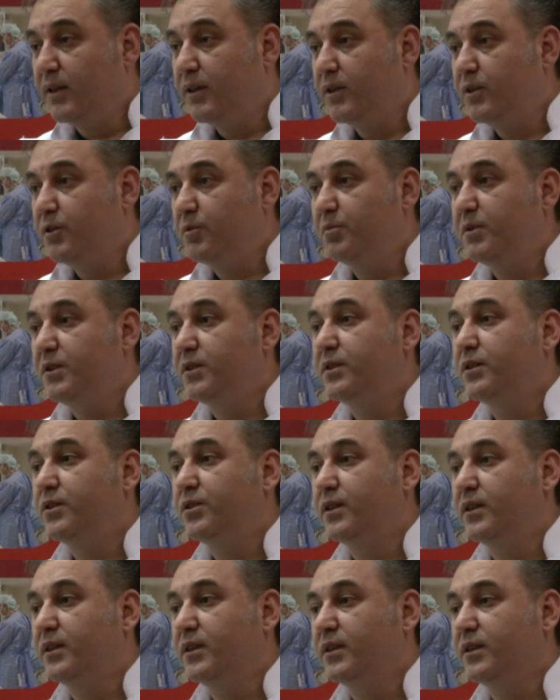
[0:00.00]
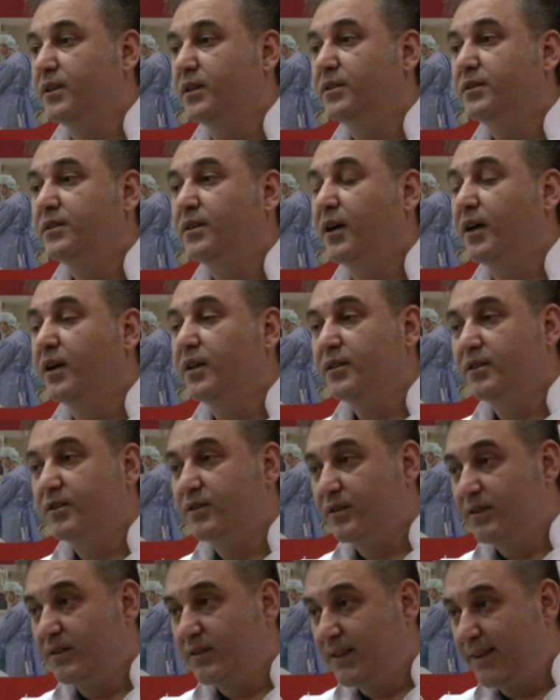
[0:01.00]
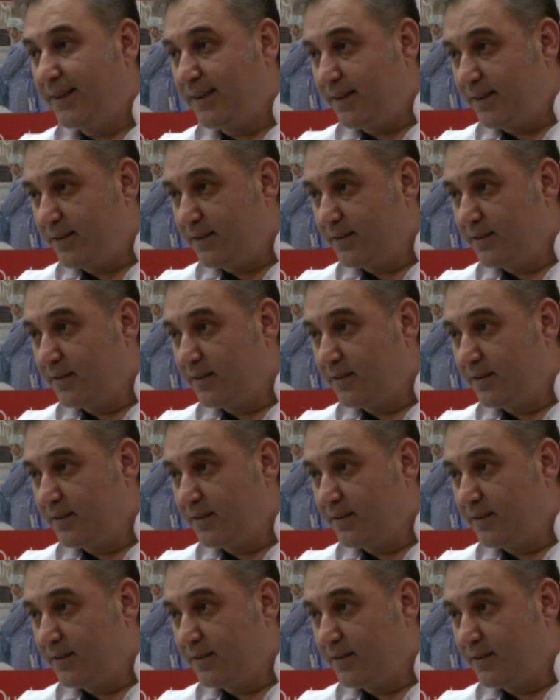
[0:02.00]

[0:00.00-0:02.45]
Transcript: hiçbir şekilde sağlıksız değil,